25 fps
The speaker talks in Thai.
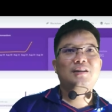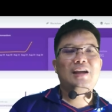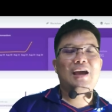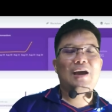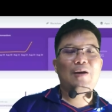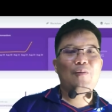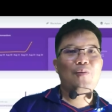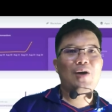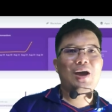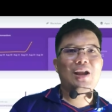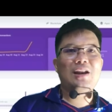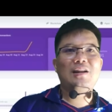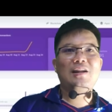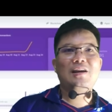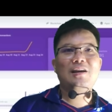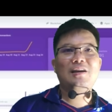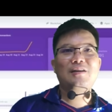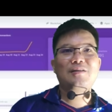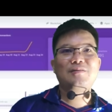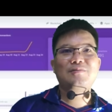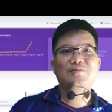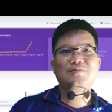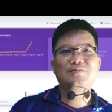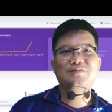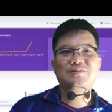ถ้าวันหนึ่
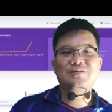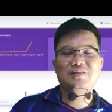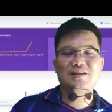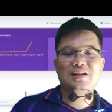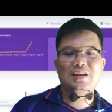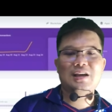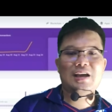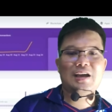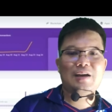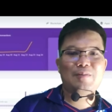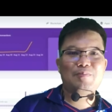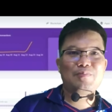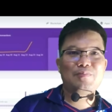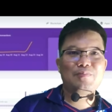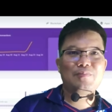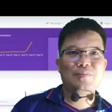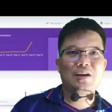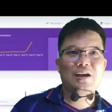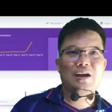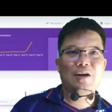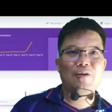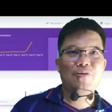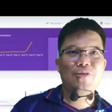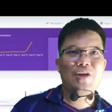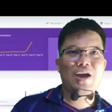งนะครับ
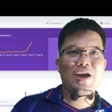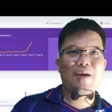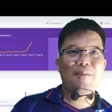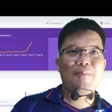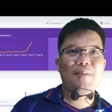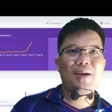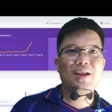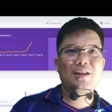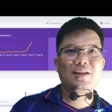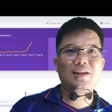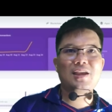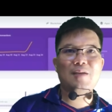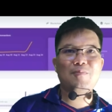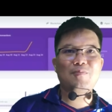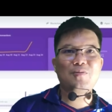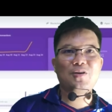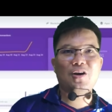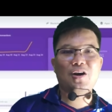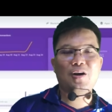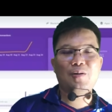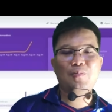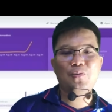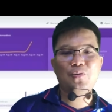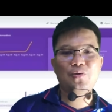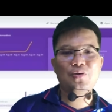เขาสามารถเก็บ
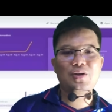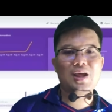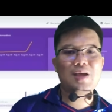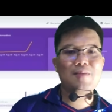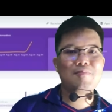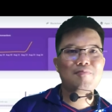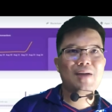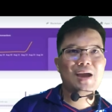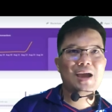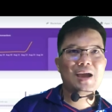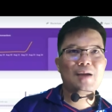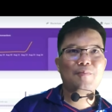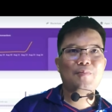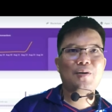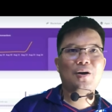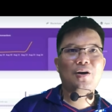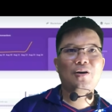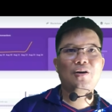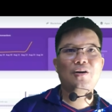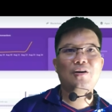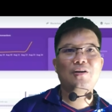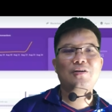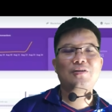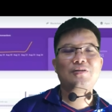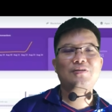ข้อมูลได้มากพ
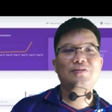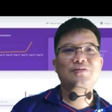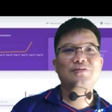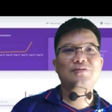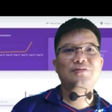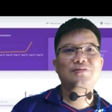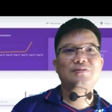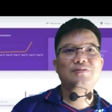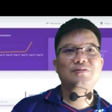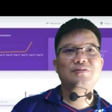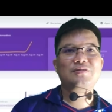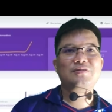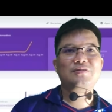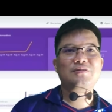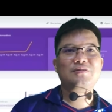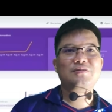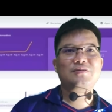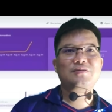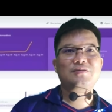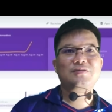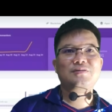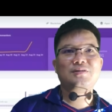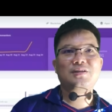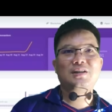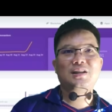อ
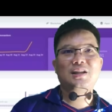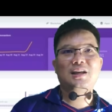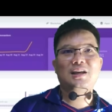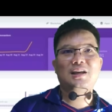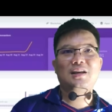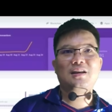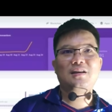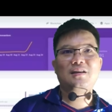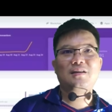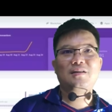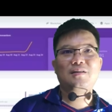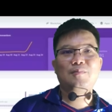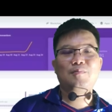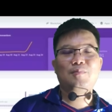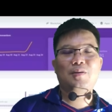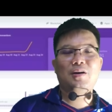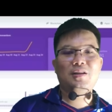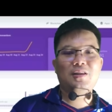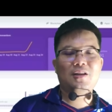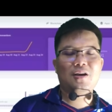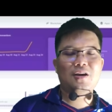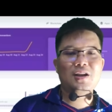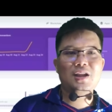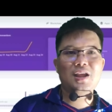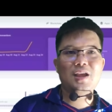นะเพ
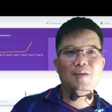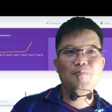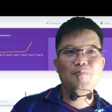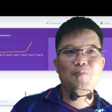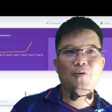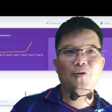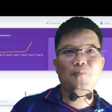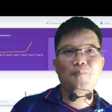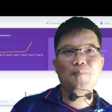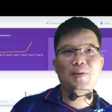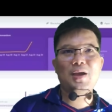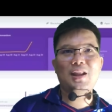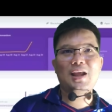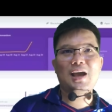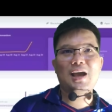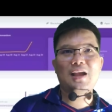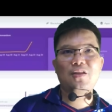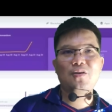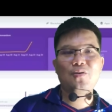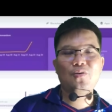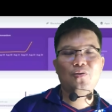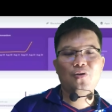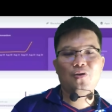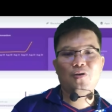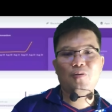ราะตอนนี้บุกไปทาง
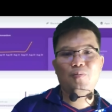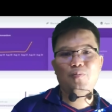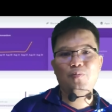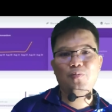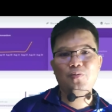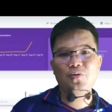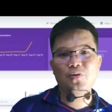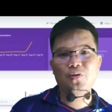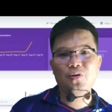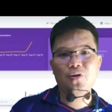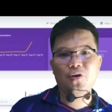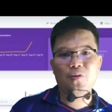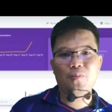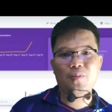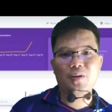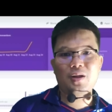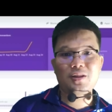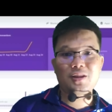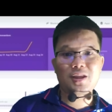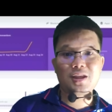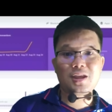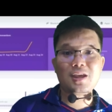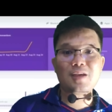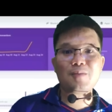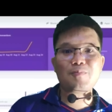ยุโรปยุโรปก็
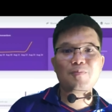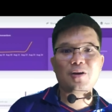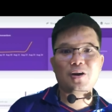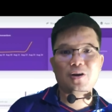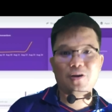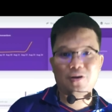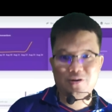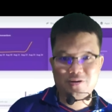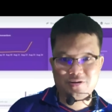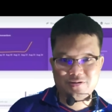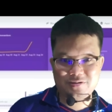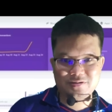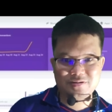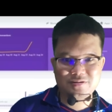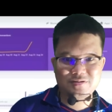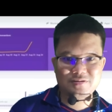ถีบออก